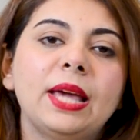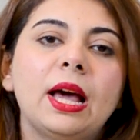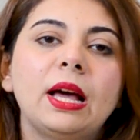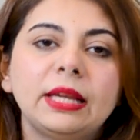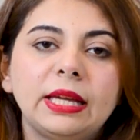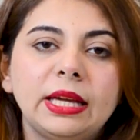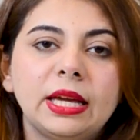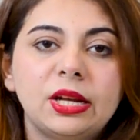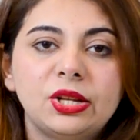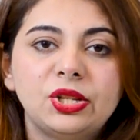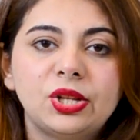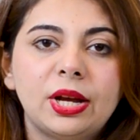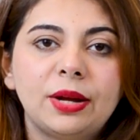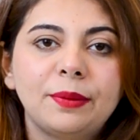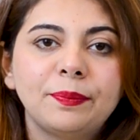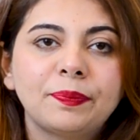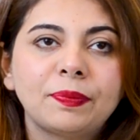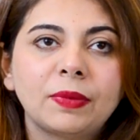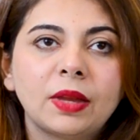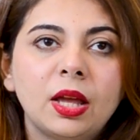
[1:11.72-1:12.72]
क्या किया जाए
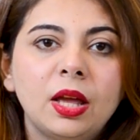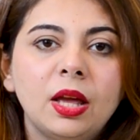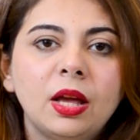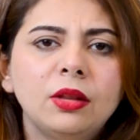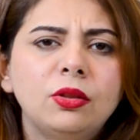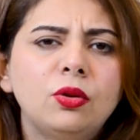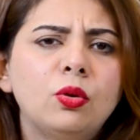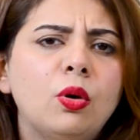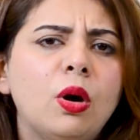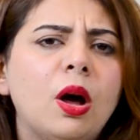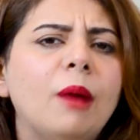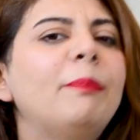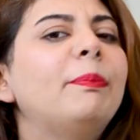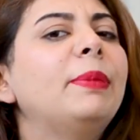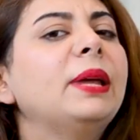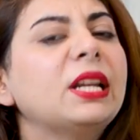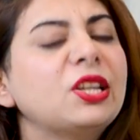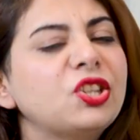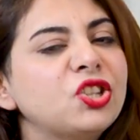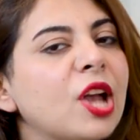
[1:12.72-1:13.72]
तो अब
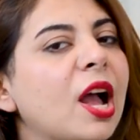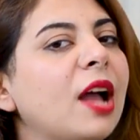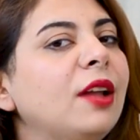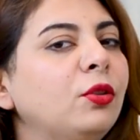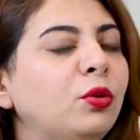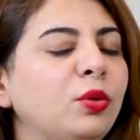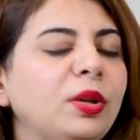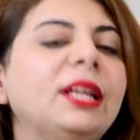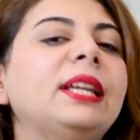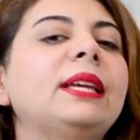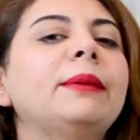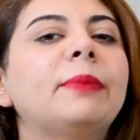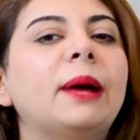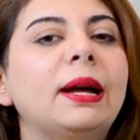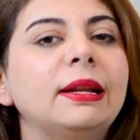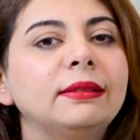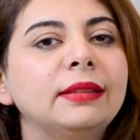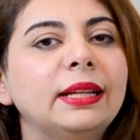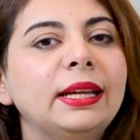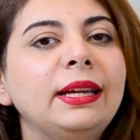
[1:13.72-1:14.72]
परेशान होने की
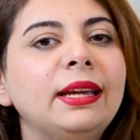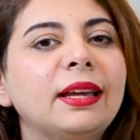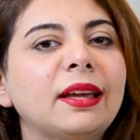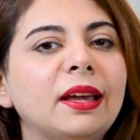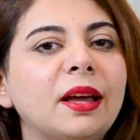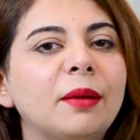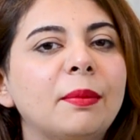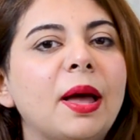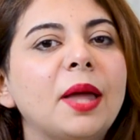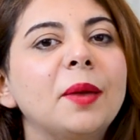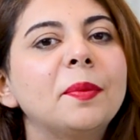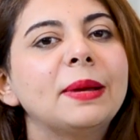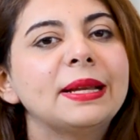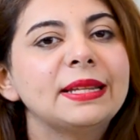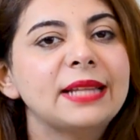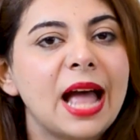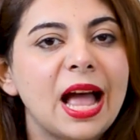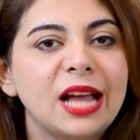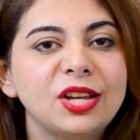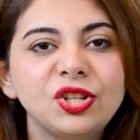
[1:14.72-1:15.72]
बात नहीं है हमारे
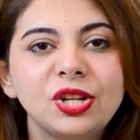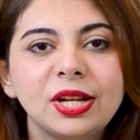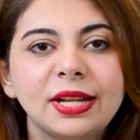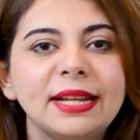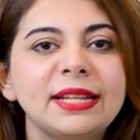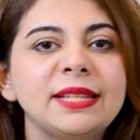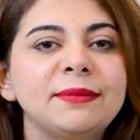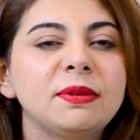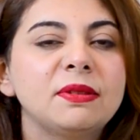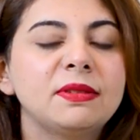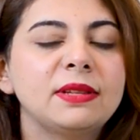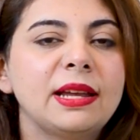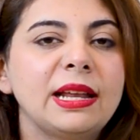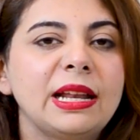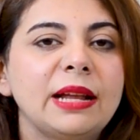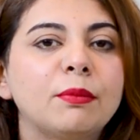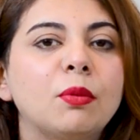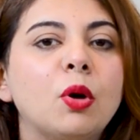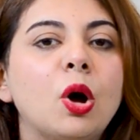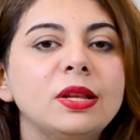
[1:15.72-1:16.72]
पास हैश के नेक्स्ट में इसके
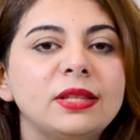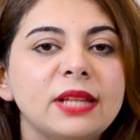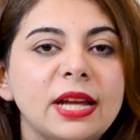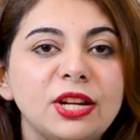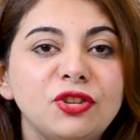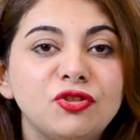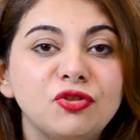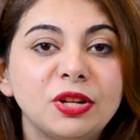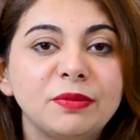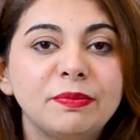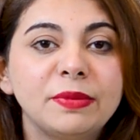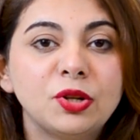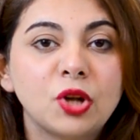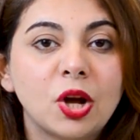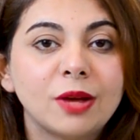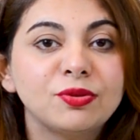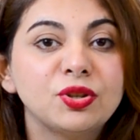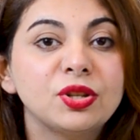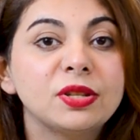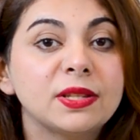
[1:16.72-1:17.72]
लिए बहुत सारी ट्रीटमेंट
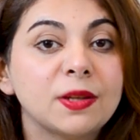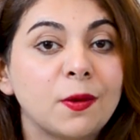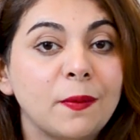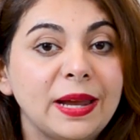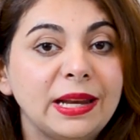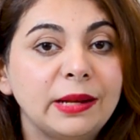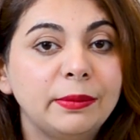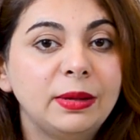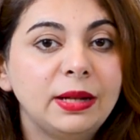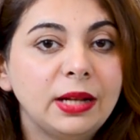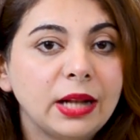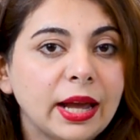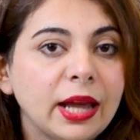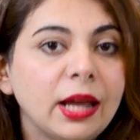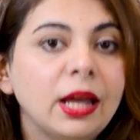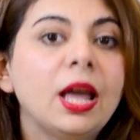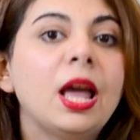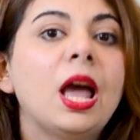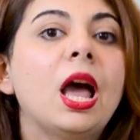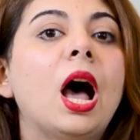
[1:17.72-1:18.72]
ऑप्शंस अवेलेबल
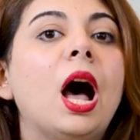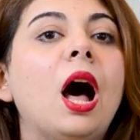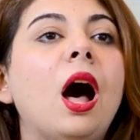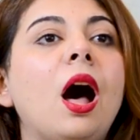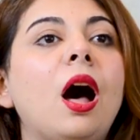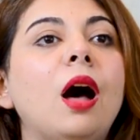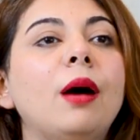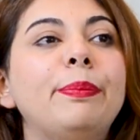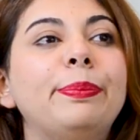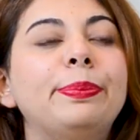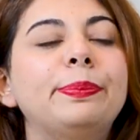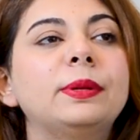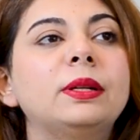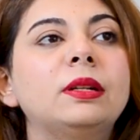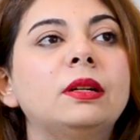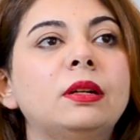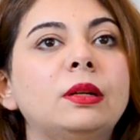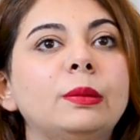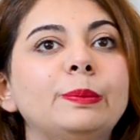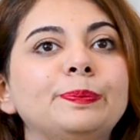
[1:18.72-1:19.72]
हैं आप
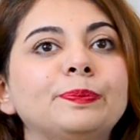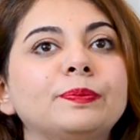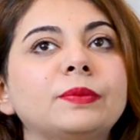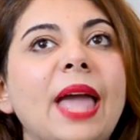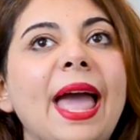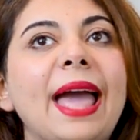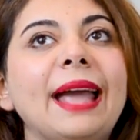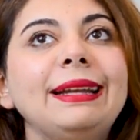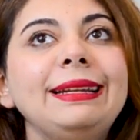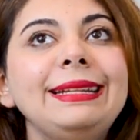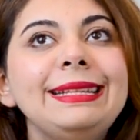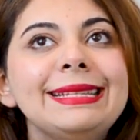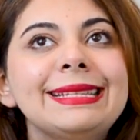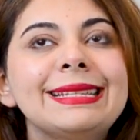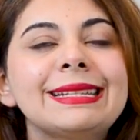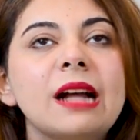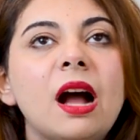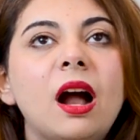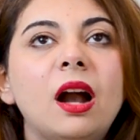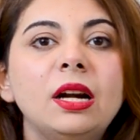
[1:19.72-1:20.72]
एक्नी uh,
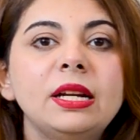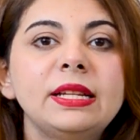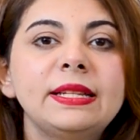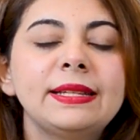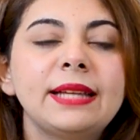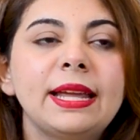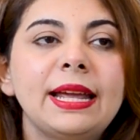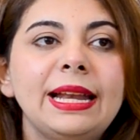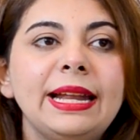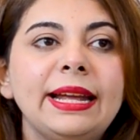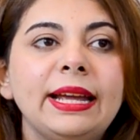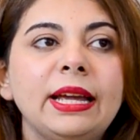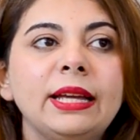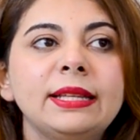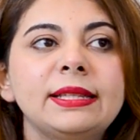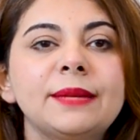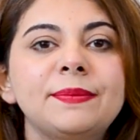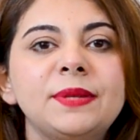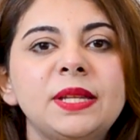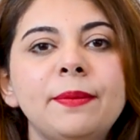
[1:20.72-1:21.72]
स्कार्स के लिए
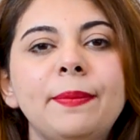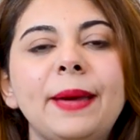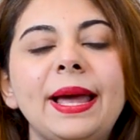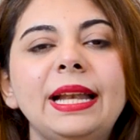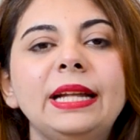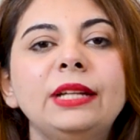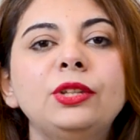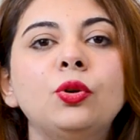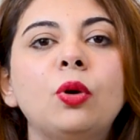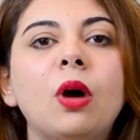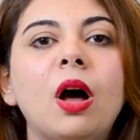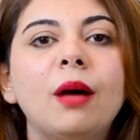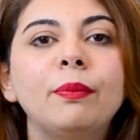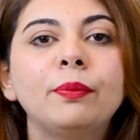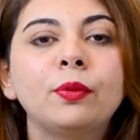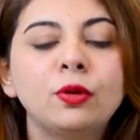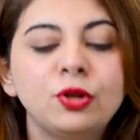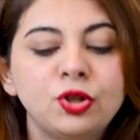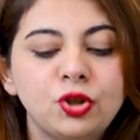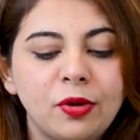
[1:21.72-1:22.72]
सबसे पहले तो
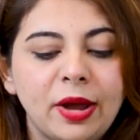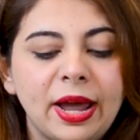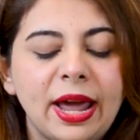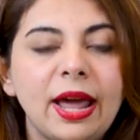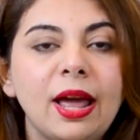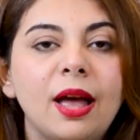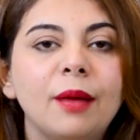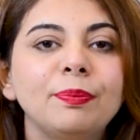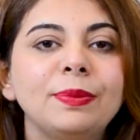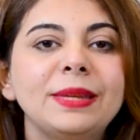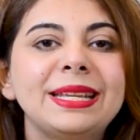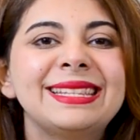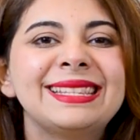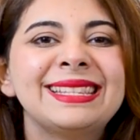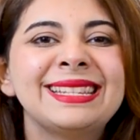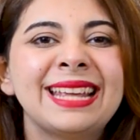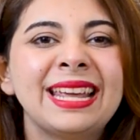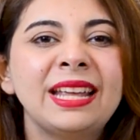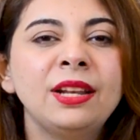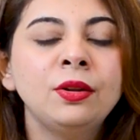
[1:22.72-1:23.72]
आपको जो है अपनी
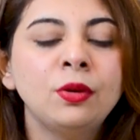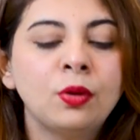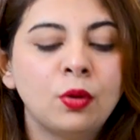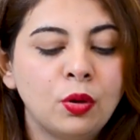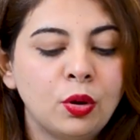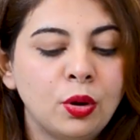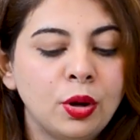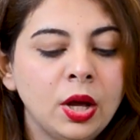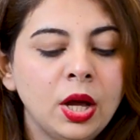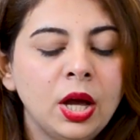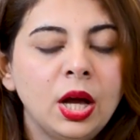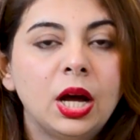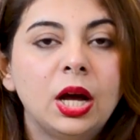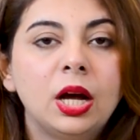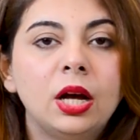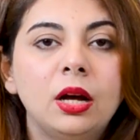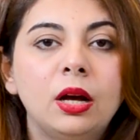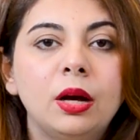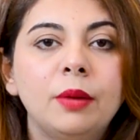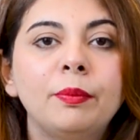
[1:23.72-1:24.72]
स्किन को
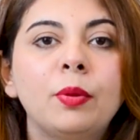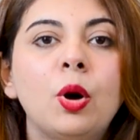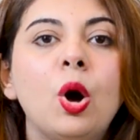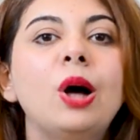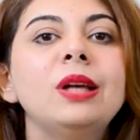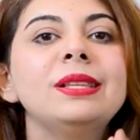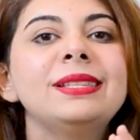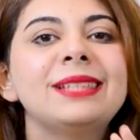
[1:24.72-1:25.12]
uh, बहुत